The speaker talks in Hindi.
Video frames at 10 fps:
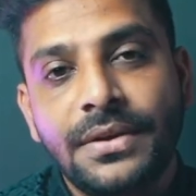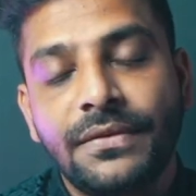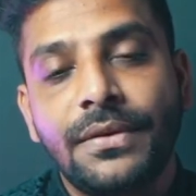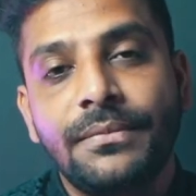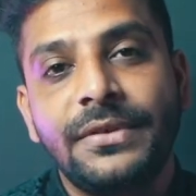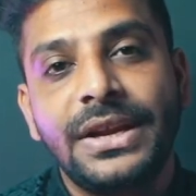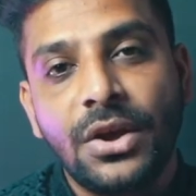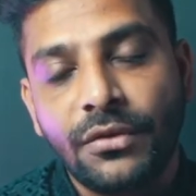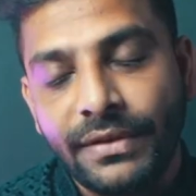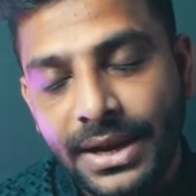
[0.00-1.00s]
from
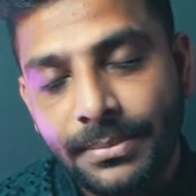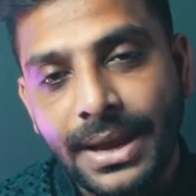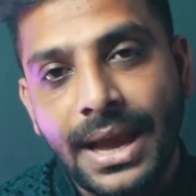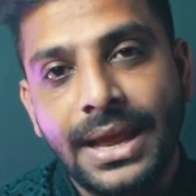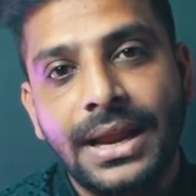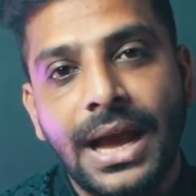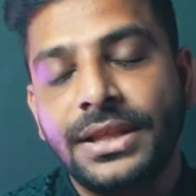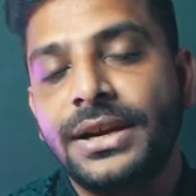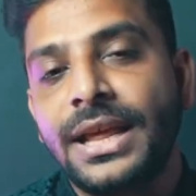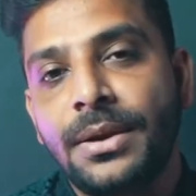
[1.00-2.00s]
Vlog Venom and
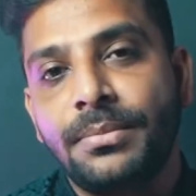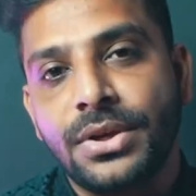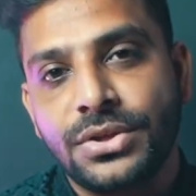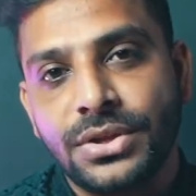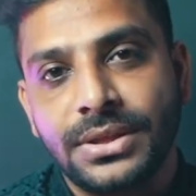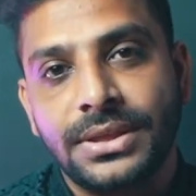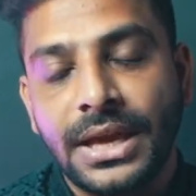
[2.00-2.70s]
Aditya Talent Production.